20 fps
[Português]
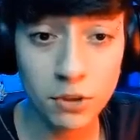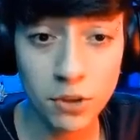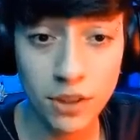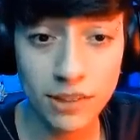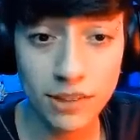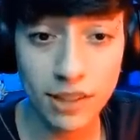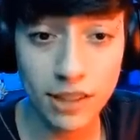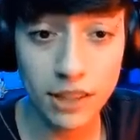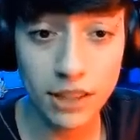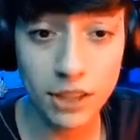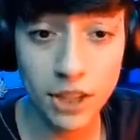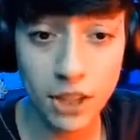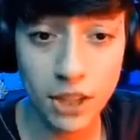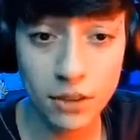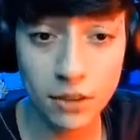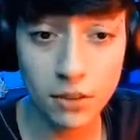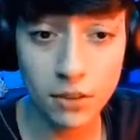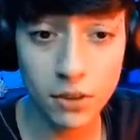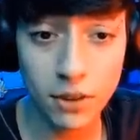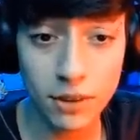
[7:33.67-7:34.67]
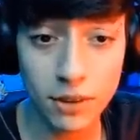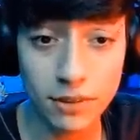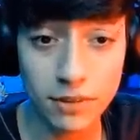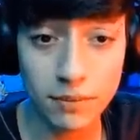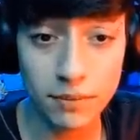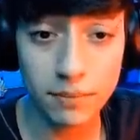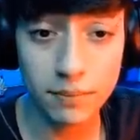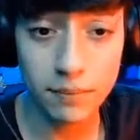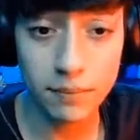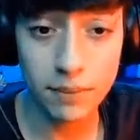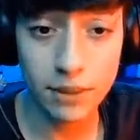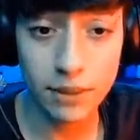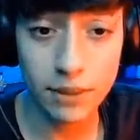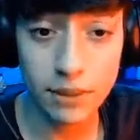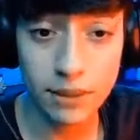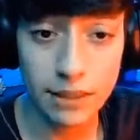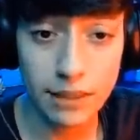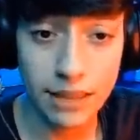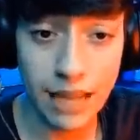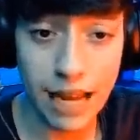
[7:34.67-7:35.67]
dois aqui. Chegou dois.
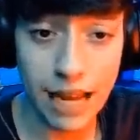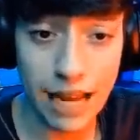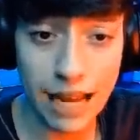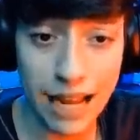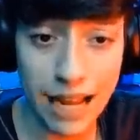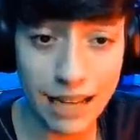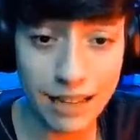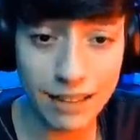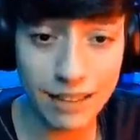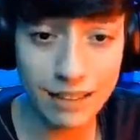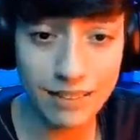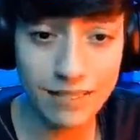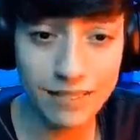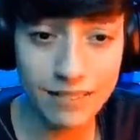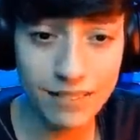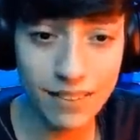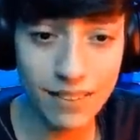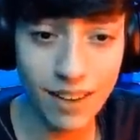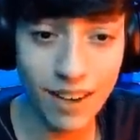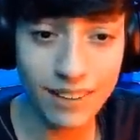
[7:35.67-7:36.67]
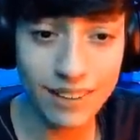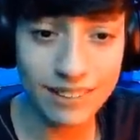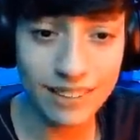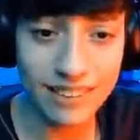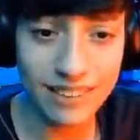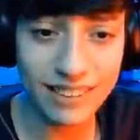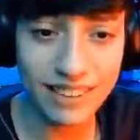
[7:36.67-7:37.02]
Caraca. Nossa